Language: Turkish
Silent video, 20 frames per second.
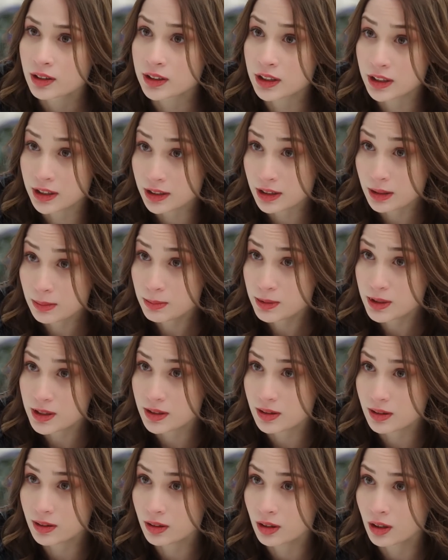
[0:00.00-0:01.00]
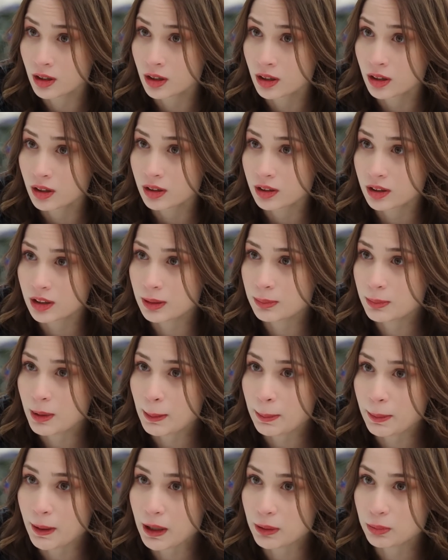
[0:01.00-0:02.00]
Ciddi misin? Kim
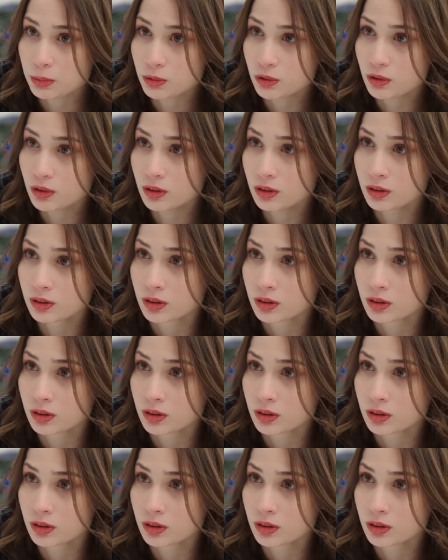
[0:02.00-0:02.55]
yapar bunu?